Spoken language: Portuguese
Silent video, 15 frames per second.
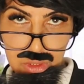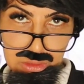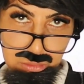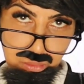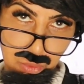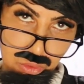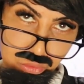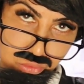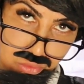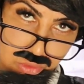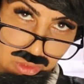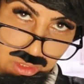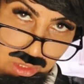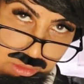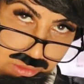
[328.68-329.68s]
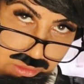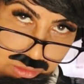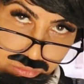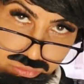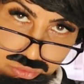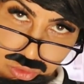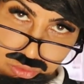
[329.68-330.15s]
respeito, dona
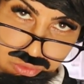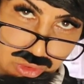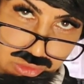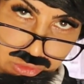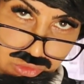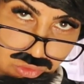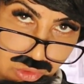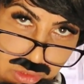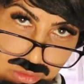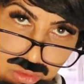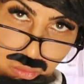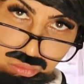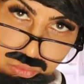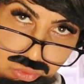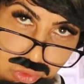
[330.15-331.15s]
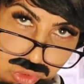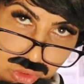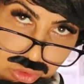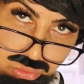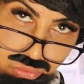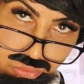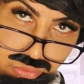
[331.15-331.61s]
Gracinha, os olhos da senhora é tão
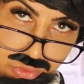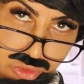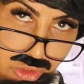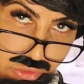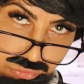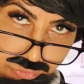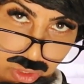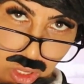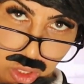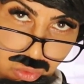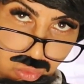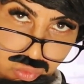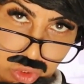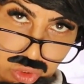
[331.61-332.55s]
bonitos. Já te falaram